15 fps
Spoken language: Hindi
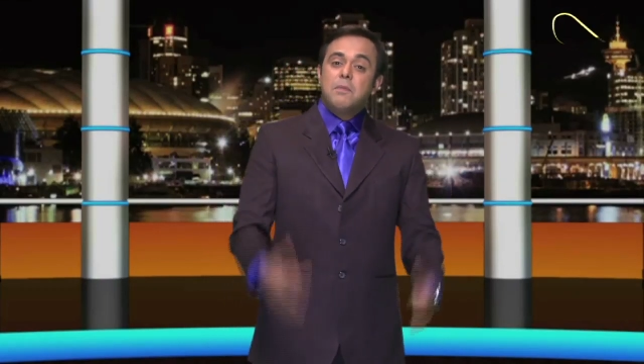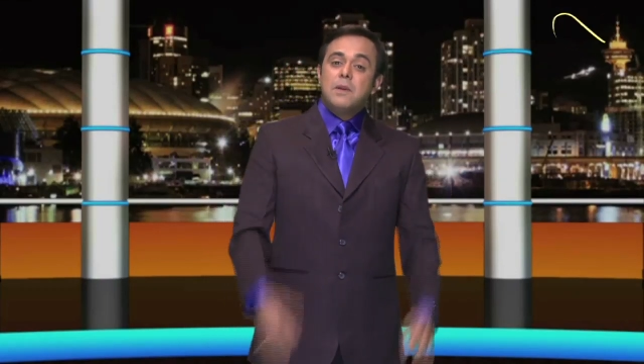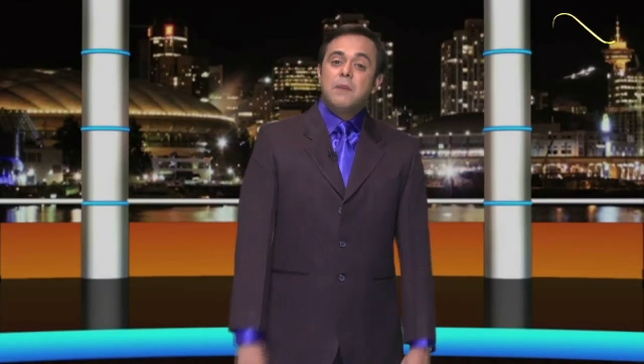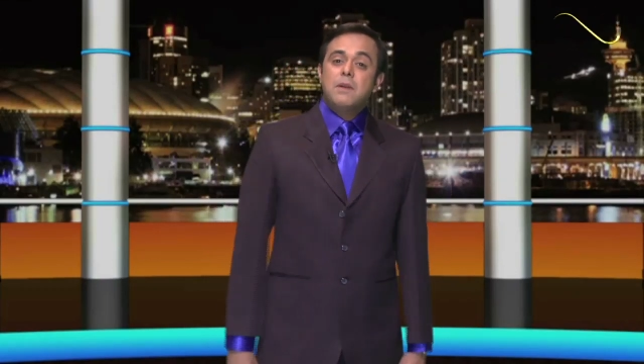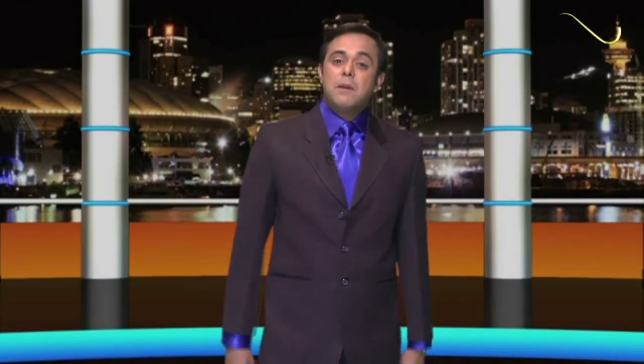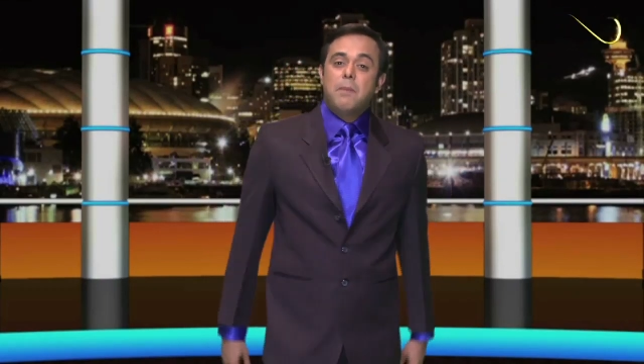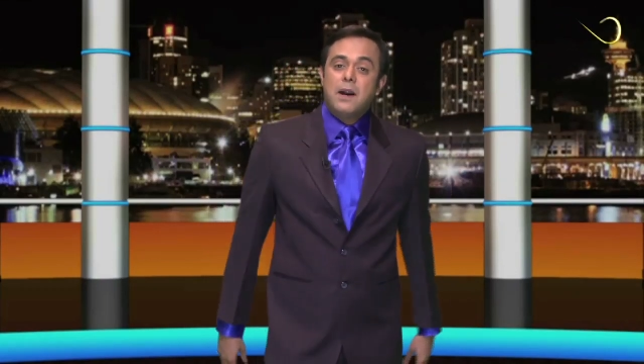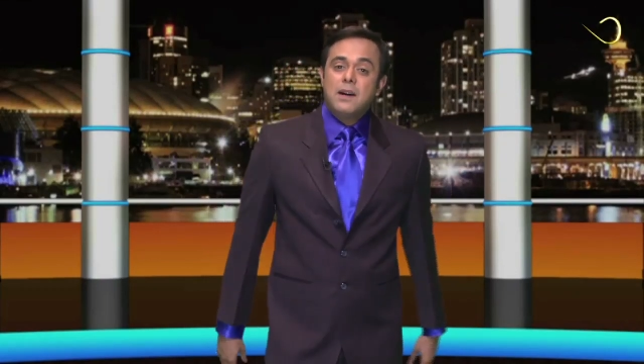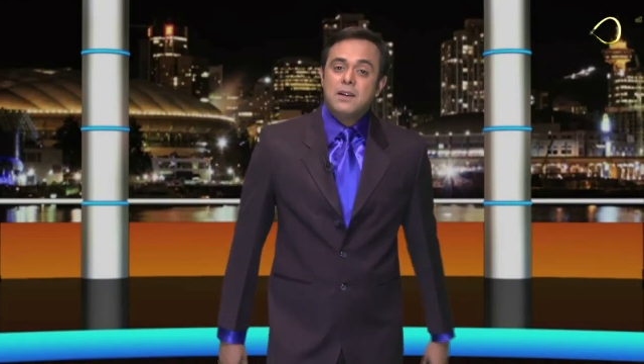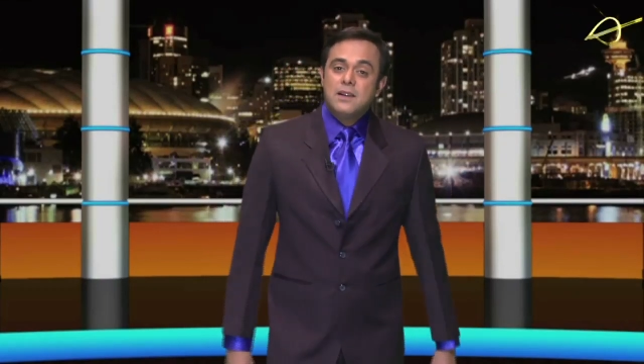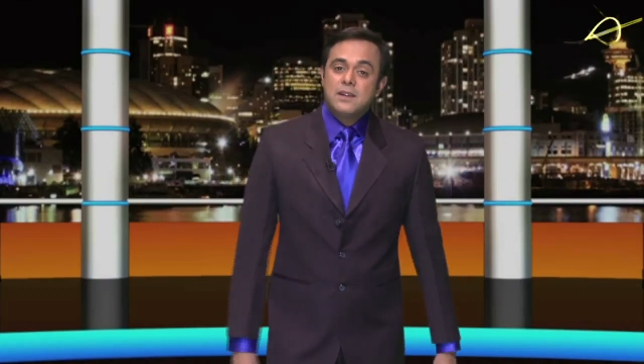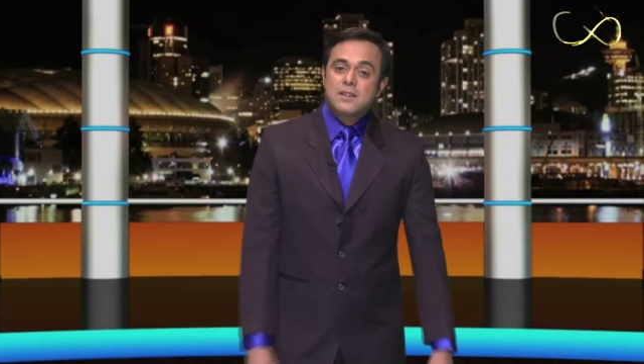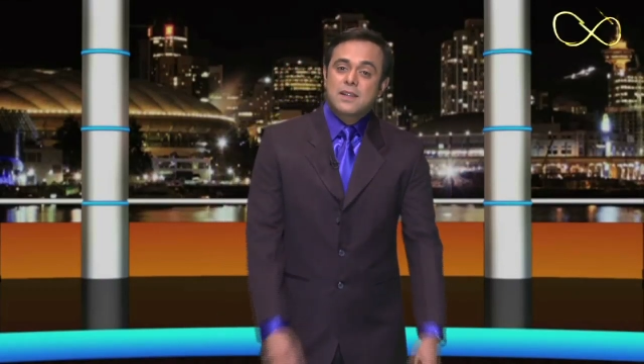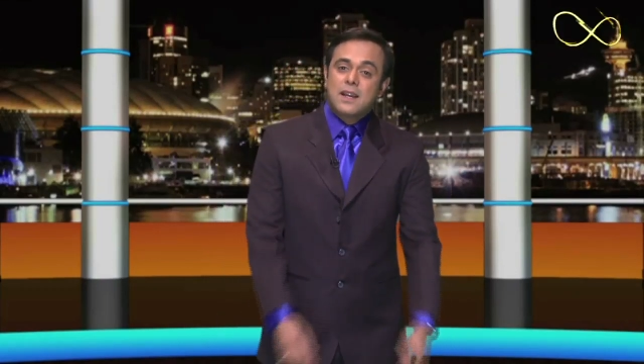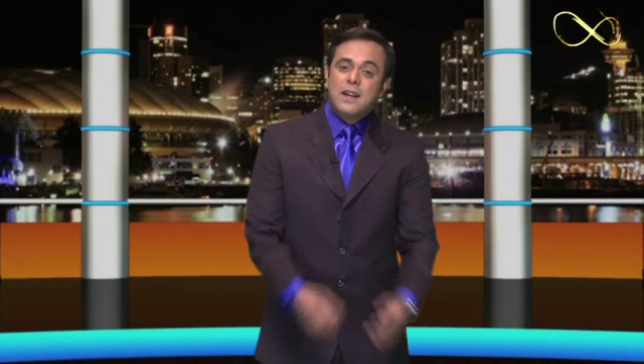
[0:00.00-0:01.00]
अपने अपने
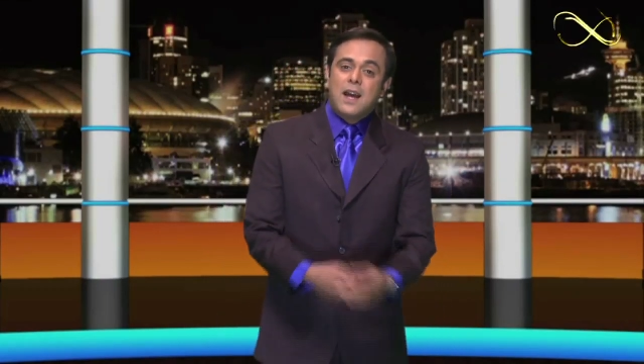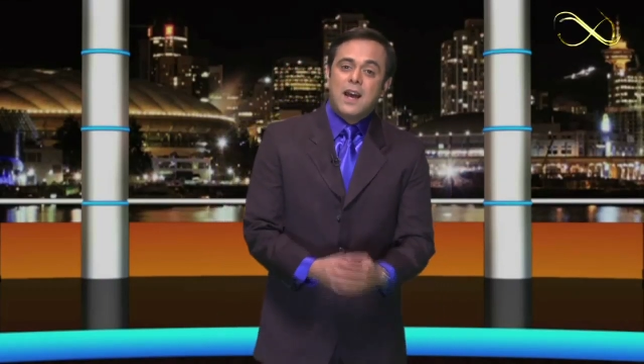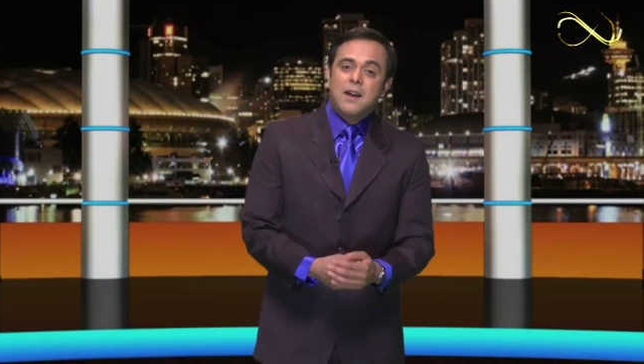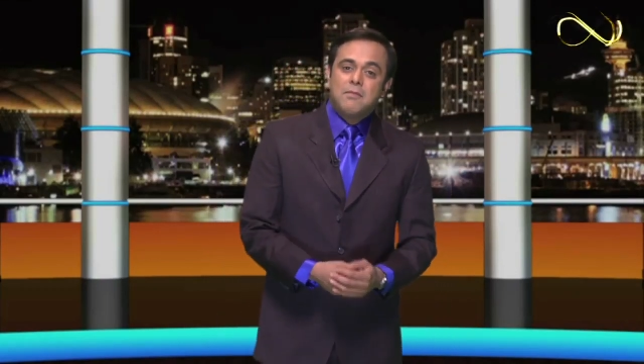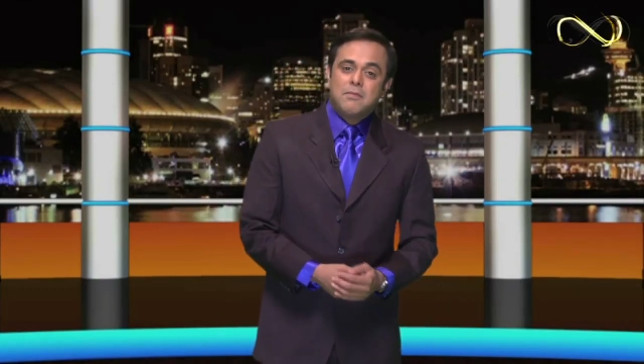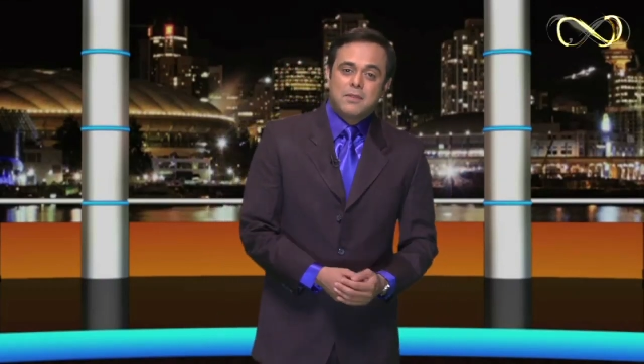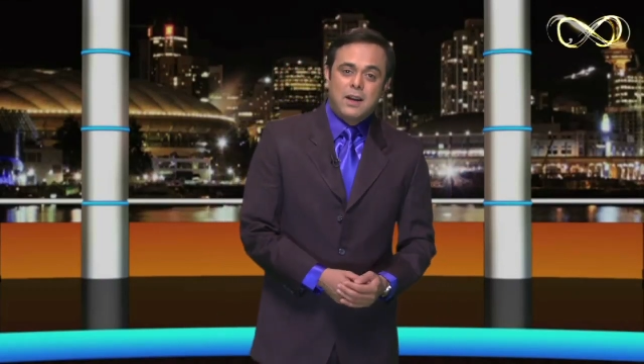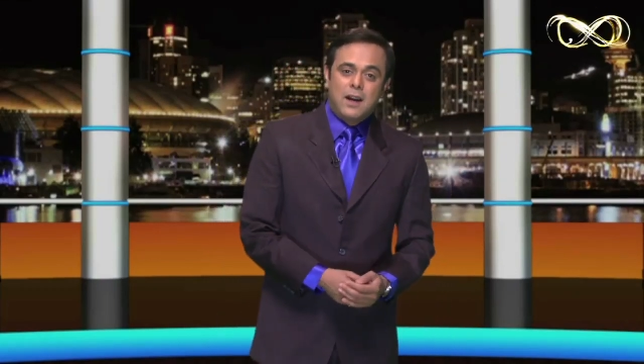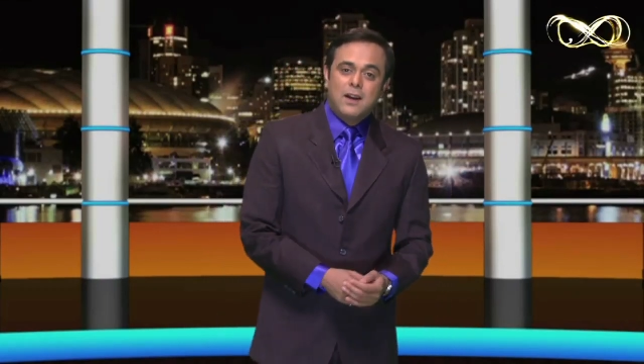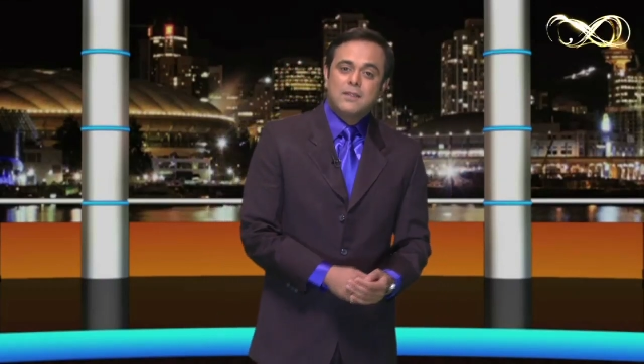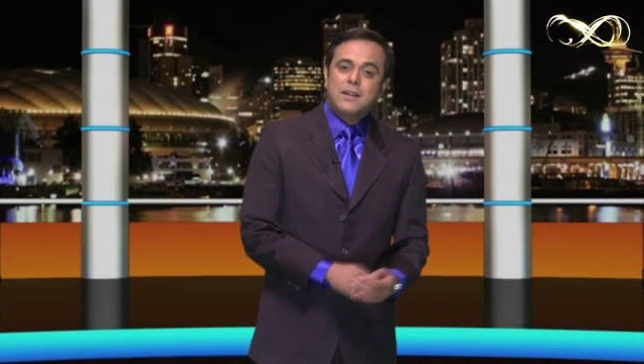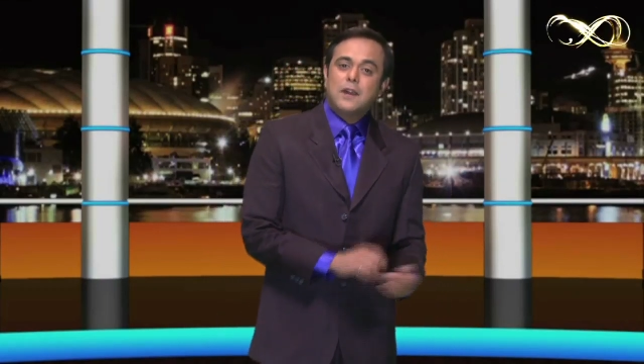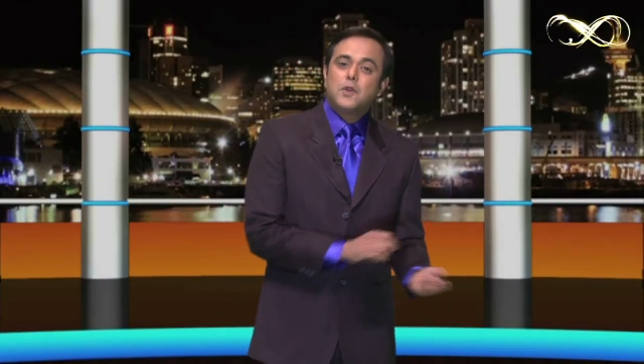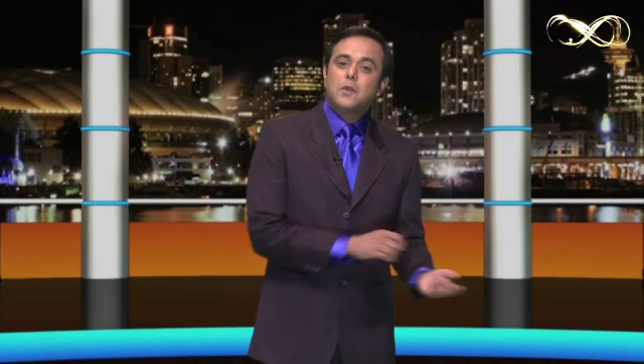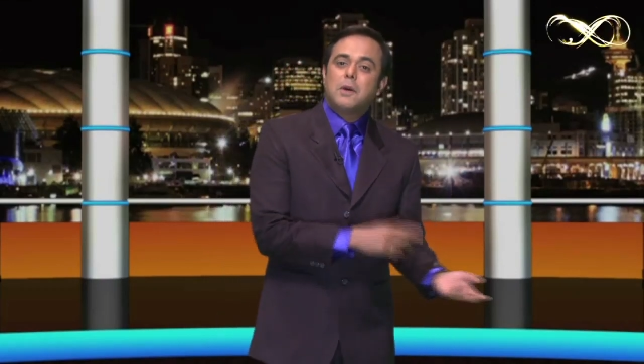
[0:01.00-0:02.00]
पार्टनर्स के नाम का
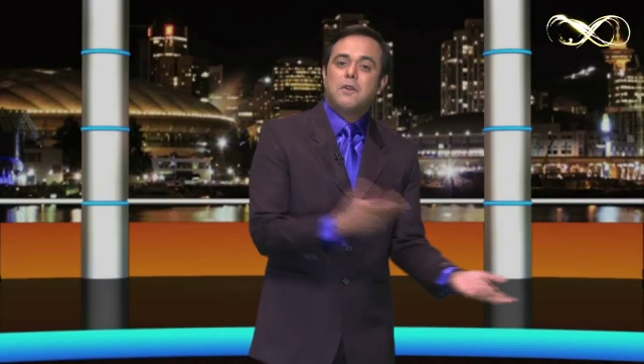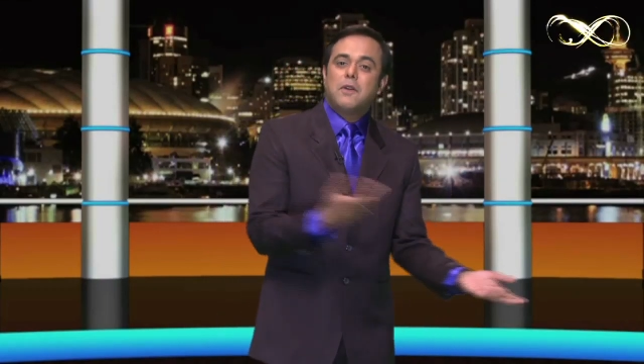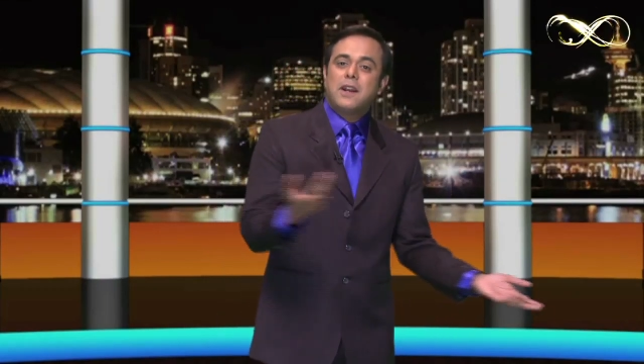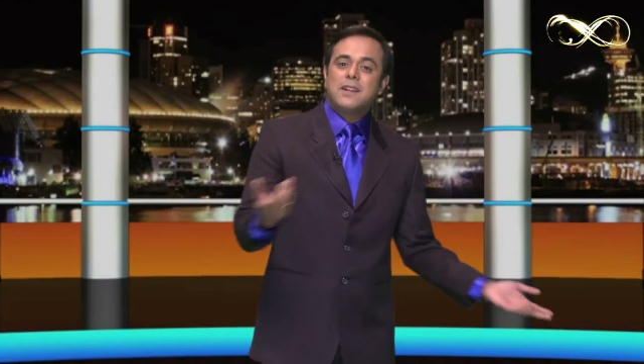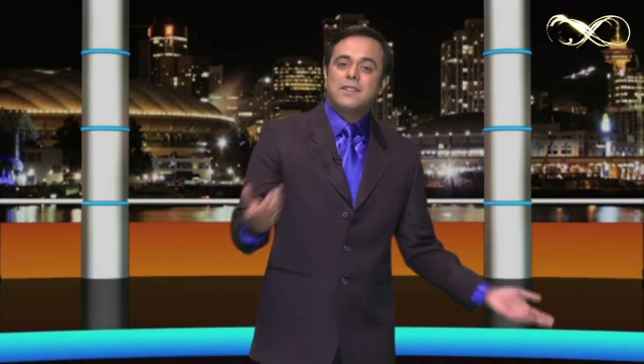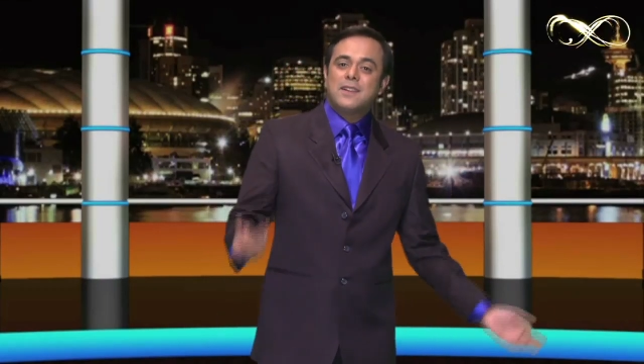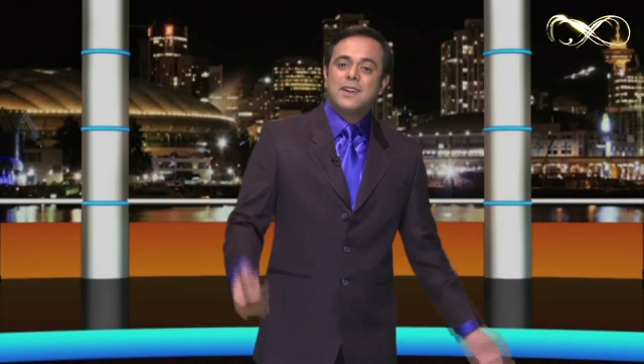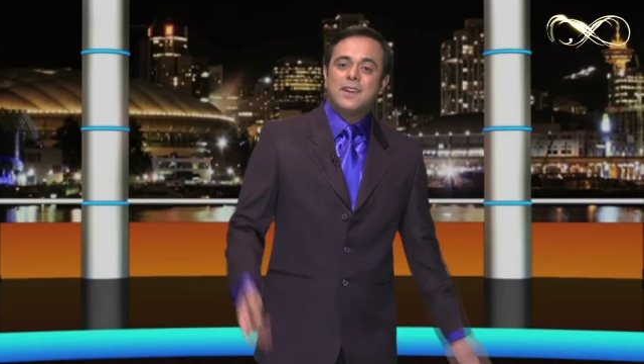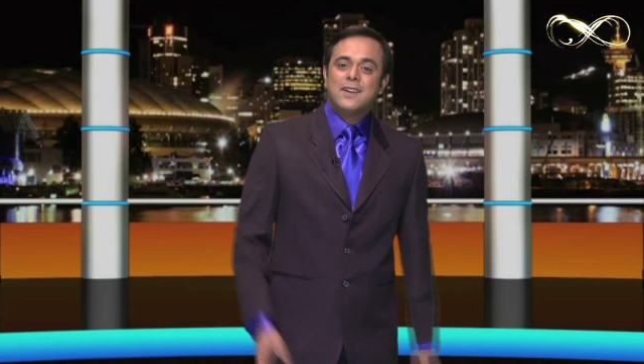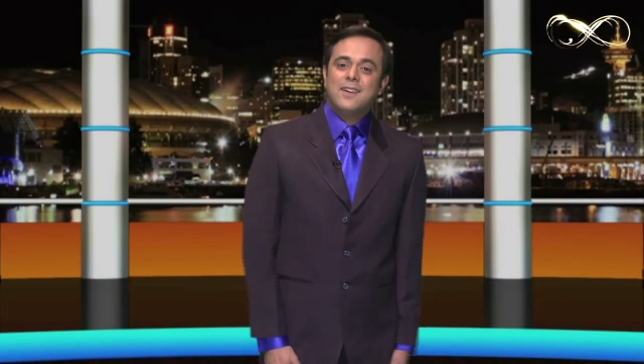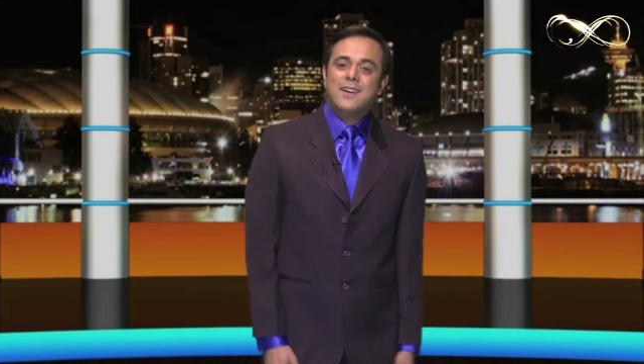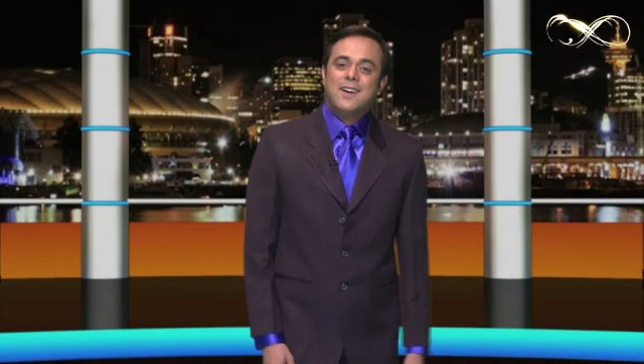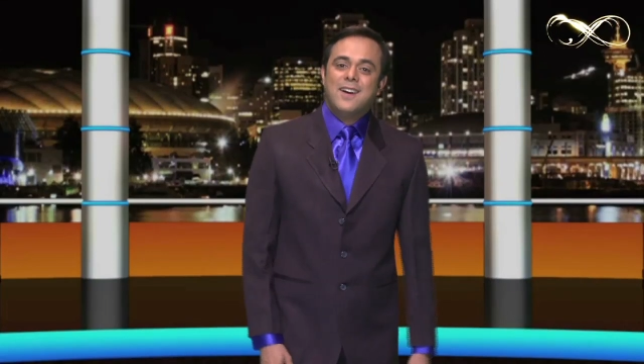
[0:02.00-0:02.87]
टैटू बनवा लेते हैं